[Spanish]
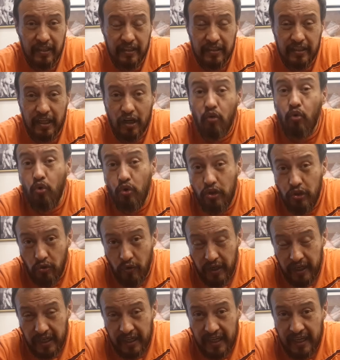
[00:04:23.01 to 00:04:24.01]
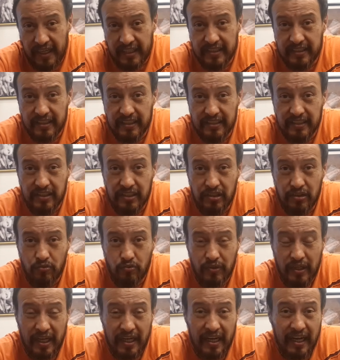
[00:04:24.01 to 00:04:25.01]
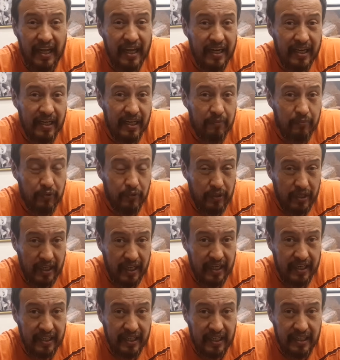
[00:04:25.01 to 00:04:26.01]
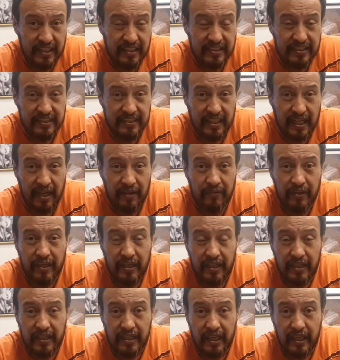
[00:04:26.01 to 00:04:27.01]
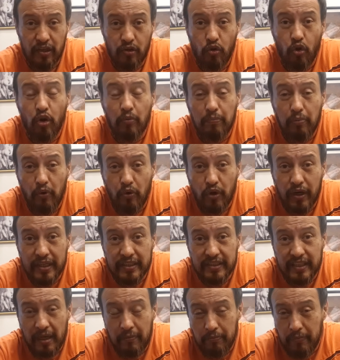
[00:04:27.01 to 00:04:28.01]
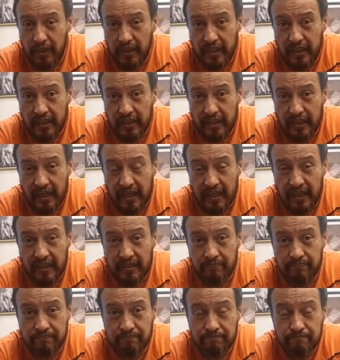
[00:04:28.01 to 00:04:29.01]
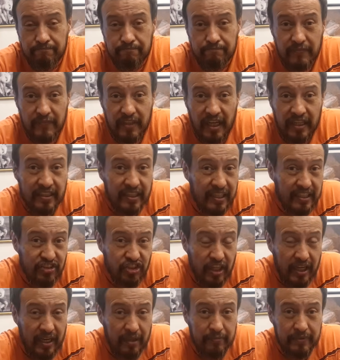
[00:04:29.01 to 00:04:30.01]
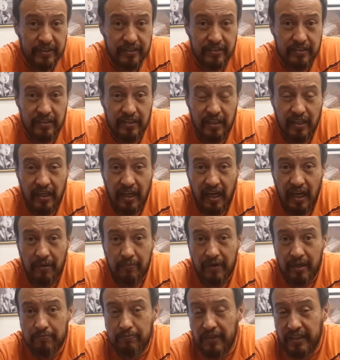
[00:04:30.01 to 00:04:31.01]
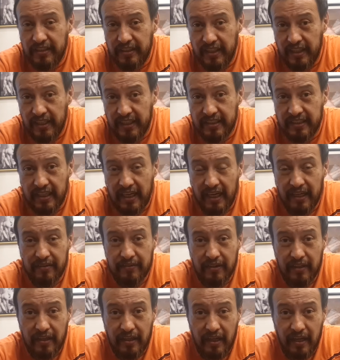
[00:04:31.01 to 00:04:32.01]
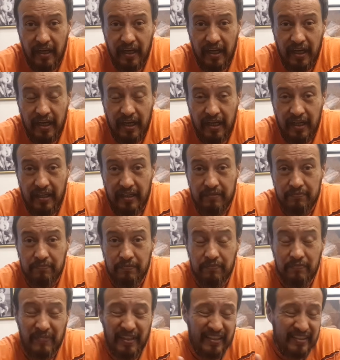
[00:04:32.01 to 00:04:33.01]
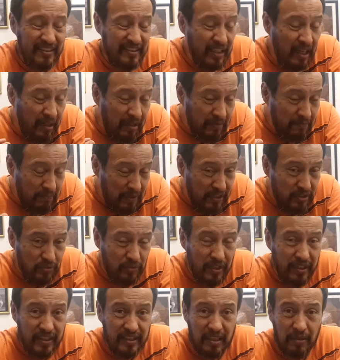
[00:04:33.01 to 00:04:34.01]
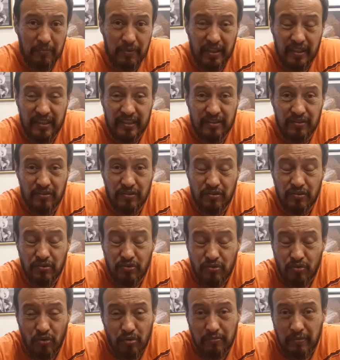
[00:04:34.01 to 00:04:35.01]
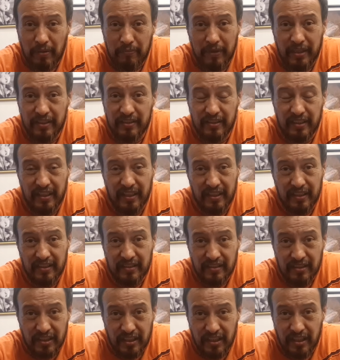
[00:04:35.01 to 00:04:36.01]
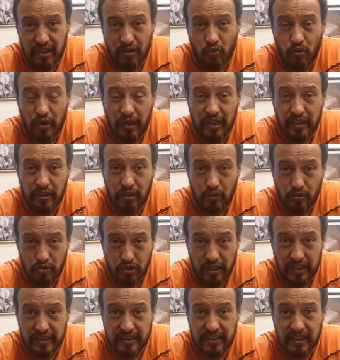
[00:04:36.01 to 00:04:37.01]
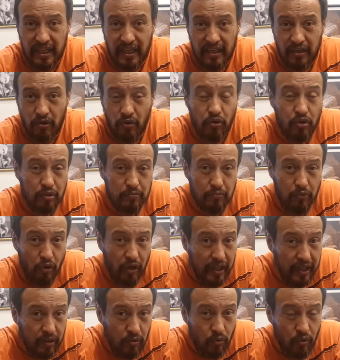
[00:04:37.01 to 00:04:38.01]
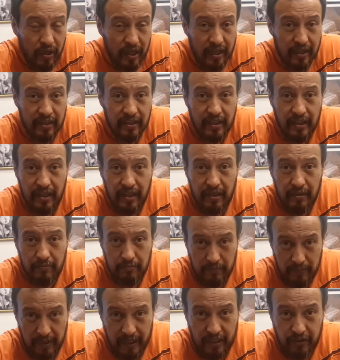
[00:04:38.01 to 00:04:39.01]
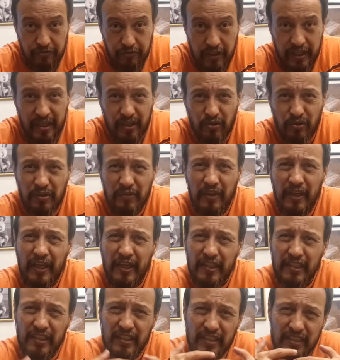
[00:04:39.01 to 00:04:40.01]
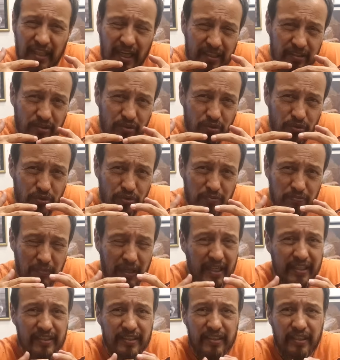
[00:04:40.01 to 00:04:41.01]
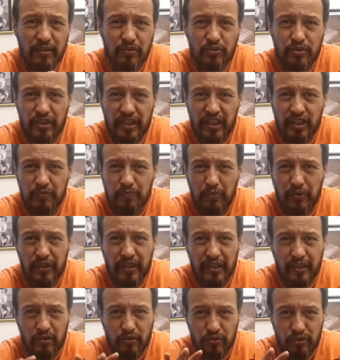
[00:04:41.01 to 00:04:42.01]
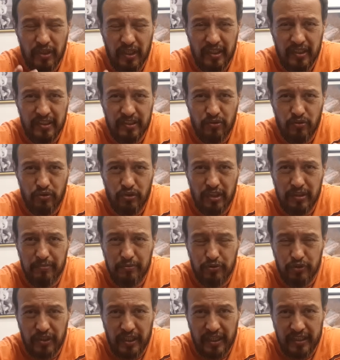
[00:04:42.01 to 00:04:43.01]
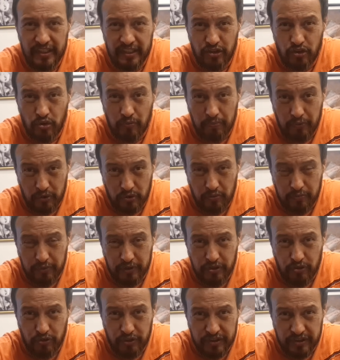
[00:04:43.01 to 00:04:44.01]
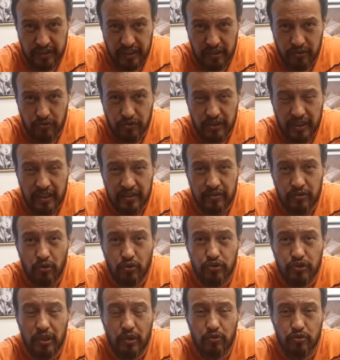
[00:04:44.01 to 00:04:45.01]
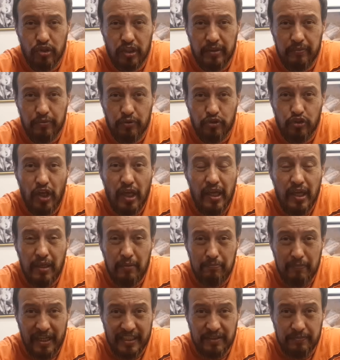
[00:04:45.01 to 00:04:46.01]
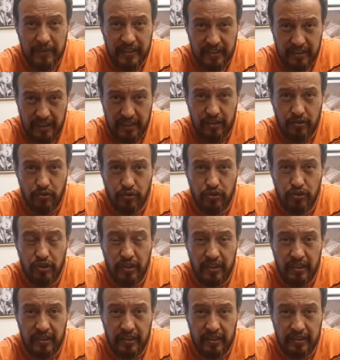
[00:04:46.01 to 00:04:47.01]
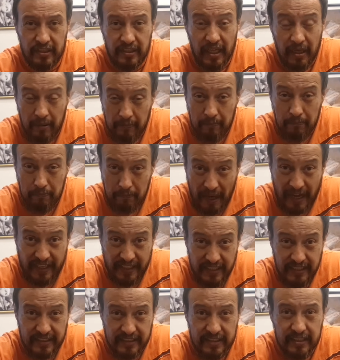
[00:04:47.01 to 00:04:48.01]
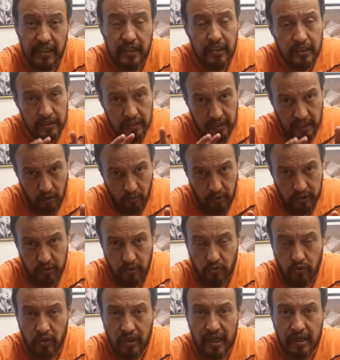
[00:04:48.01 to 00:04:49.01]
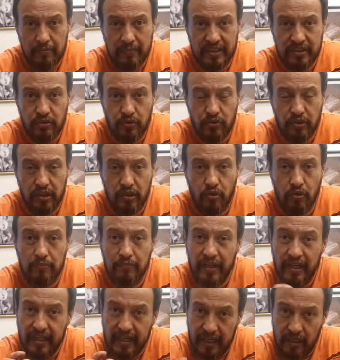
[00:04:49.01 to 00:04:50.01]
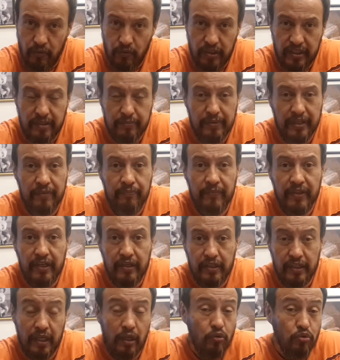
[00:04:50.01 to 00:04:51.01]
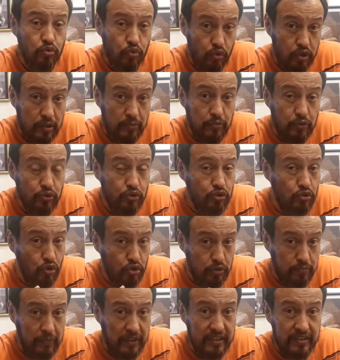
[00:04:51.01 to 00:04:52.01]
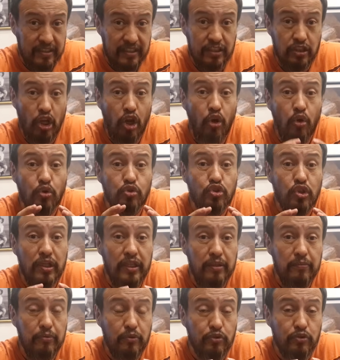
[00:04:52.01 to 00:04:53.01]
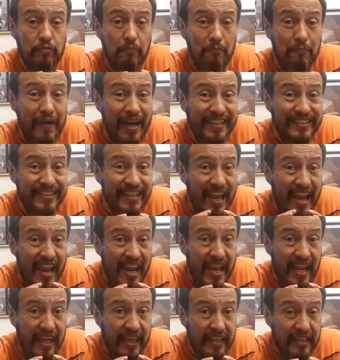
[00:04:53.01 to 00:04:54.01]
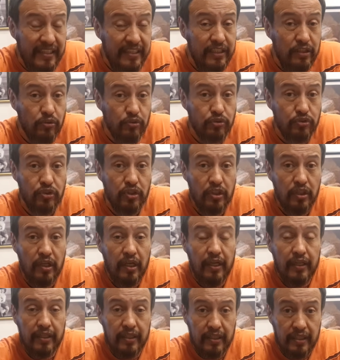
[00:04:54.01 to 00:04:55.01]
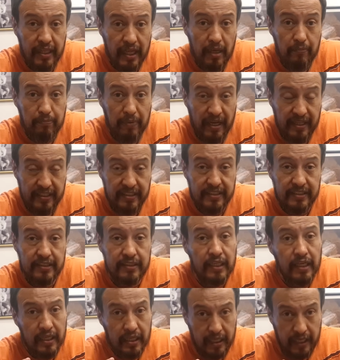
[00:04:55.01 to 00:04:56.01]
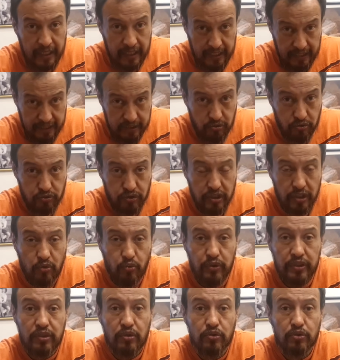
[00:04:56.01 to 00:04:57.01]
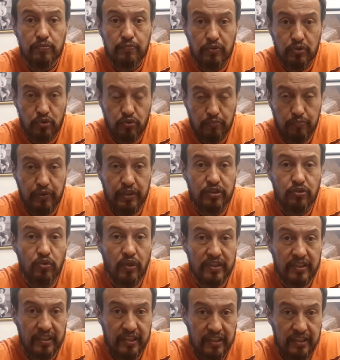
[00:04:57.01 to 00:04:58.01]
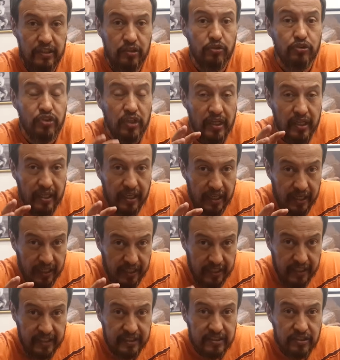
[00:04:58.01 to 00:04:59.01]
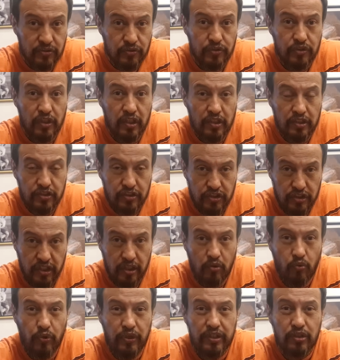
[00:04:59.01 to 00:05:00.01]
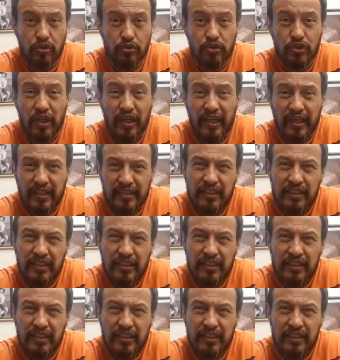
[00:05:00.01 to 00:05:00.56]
de Julio Hernández y una larga, muy larga lista que incorpora también a Andrea Chávez, a Abraham Mendieta, a esta persona que también es sumamente ridícula y grotesca, Lord Molécula me refiero, y tantos más que ustedes pueden encontrar en estos libros que han hecho, por supuesto que este año sean dos de los libros más vendidos eh, del país, de acuerdo con Amazon y con Mercado Libre, y en los últimos dos meses los libros más leídos del país en esos circuitos, por supuesto, adquiridos en esos circuitos.